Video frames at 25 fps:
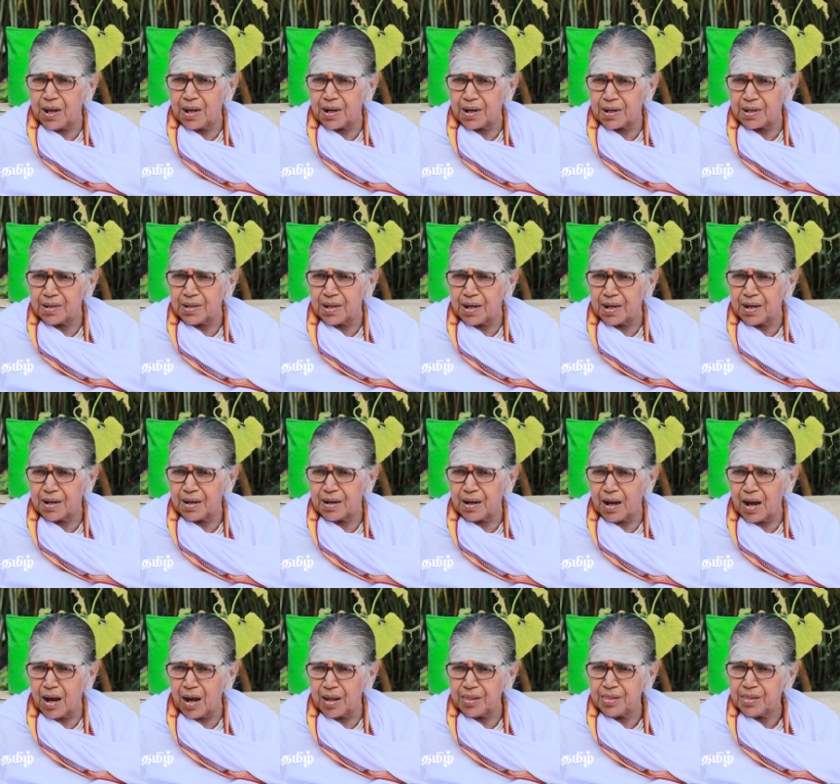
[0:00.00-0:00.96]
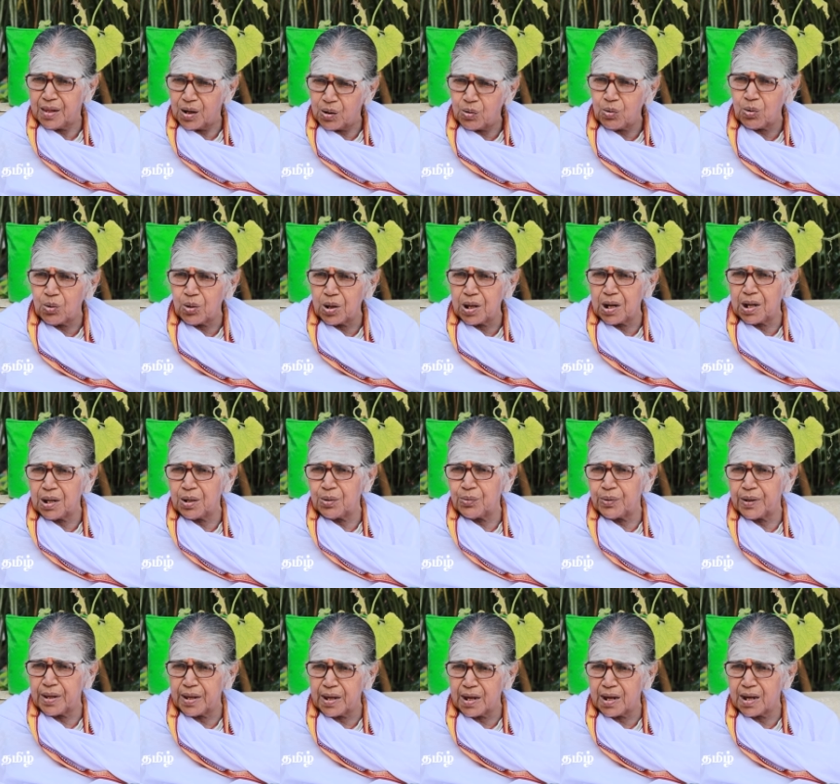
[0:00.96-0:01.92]
இருக்குதா அந்த
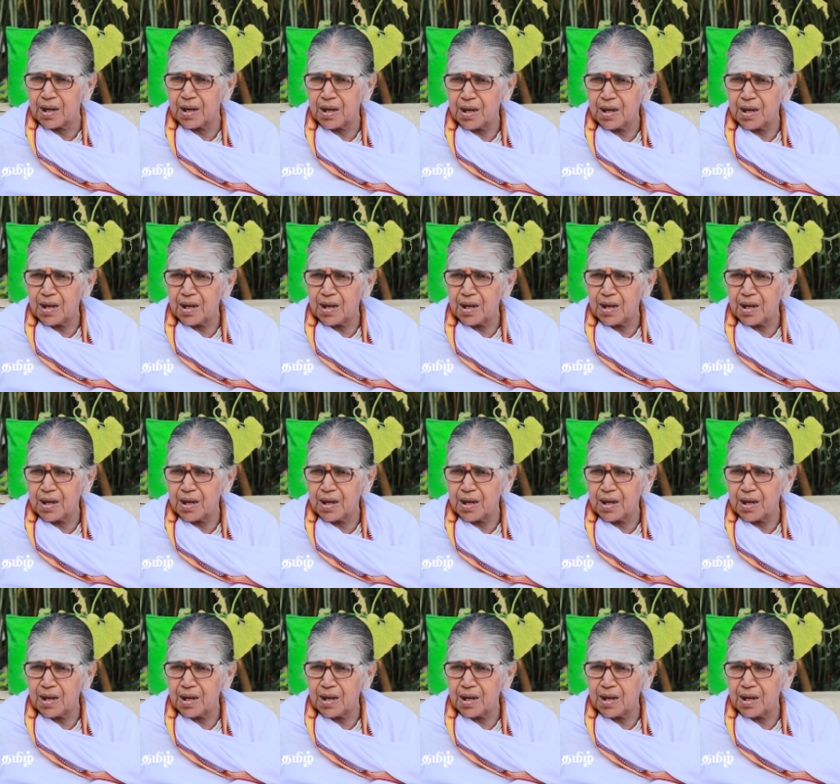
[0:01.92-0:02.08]
கோயிலினுடைய